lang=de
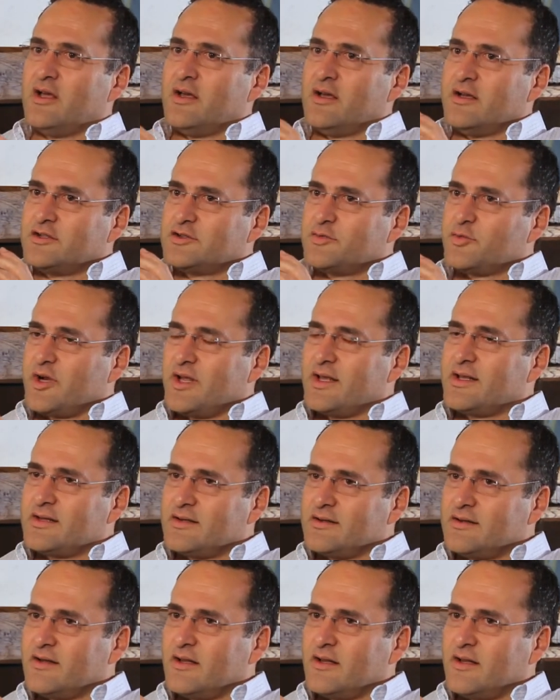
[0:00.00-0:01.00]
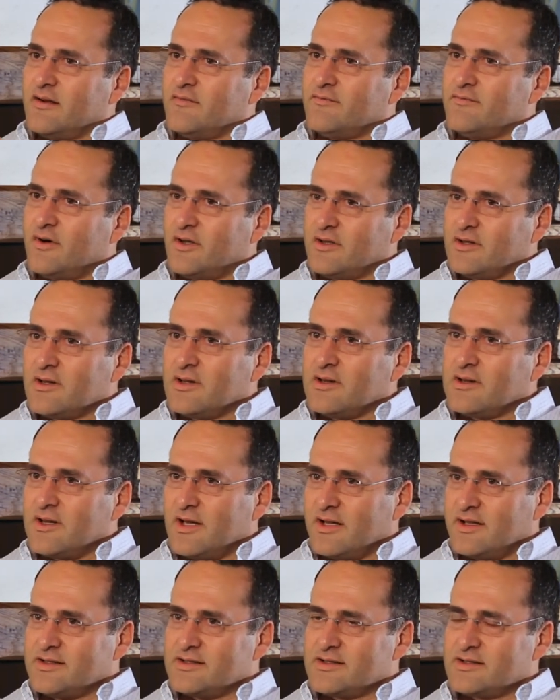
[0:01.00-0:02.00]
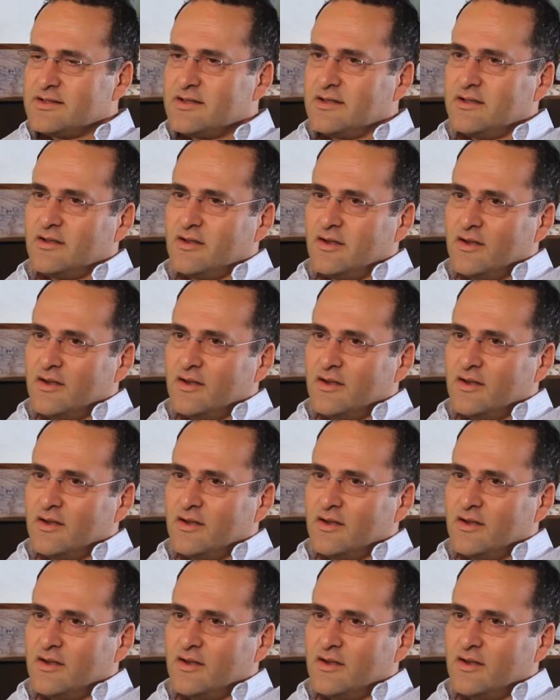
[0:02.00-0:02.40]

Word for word: entsprechend wandeln lässt,